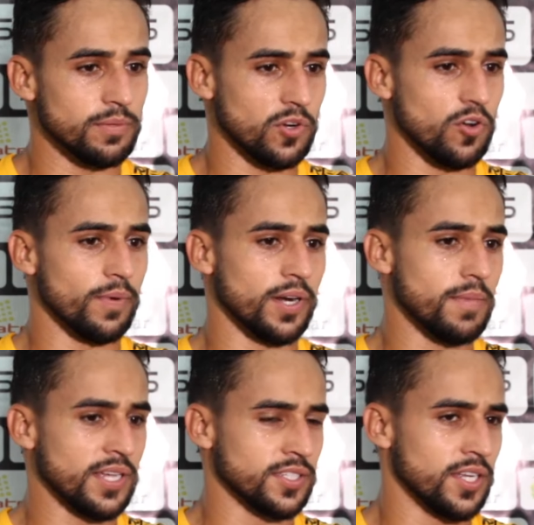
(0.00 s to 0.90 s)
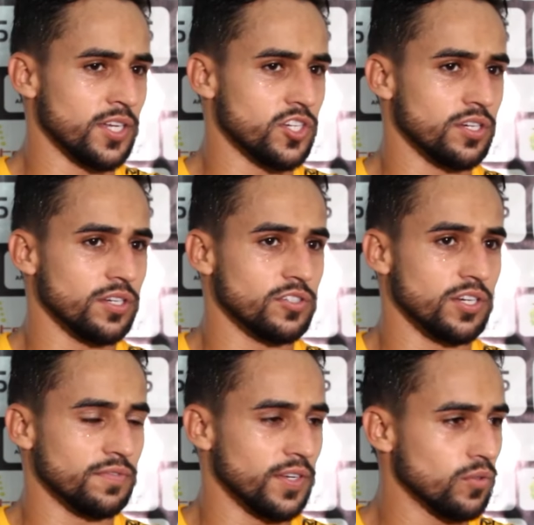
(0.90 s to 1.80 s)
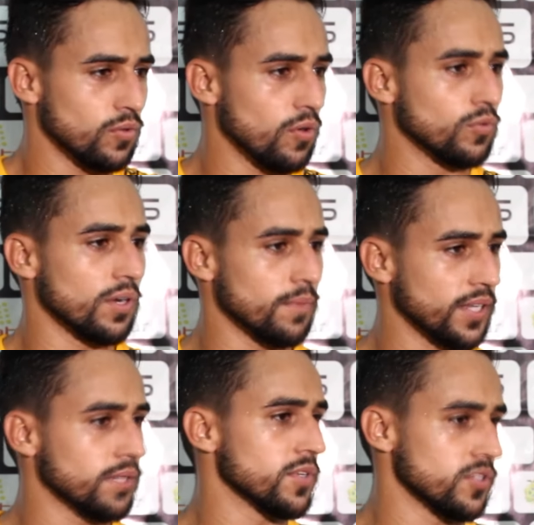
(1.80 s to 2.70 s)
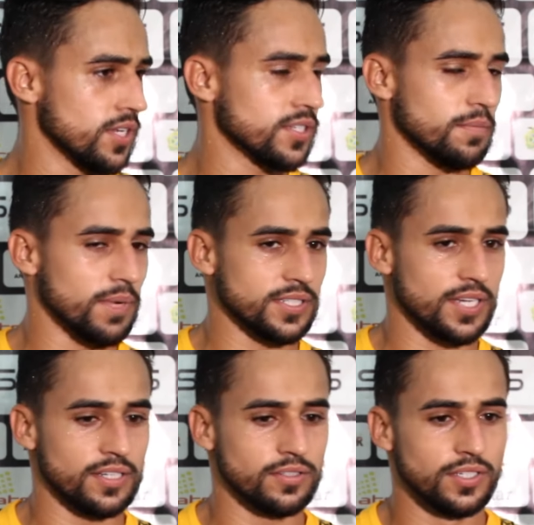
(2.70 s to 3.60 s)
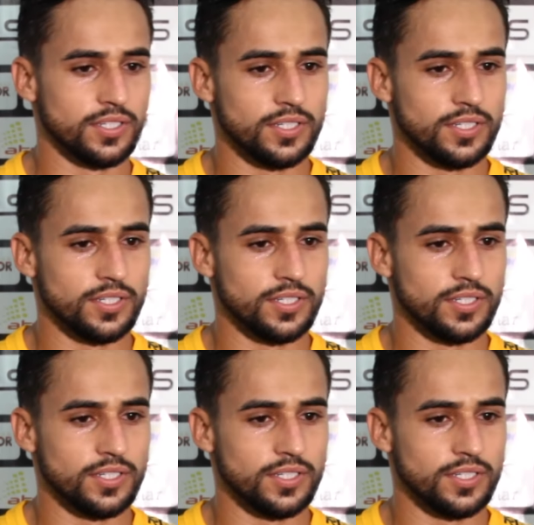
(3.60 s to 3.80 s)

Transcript: vinha me cobrando bastante, tinha feito um gol no Campeonato Amazonense ano passado.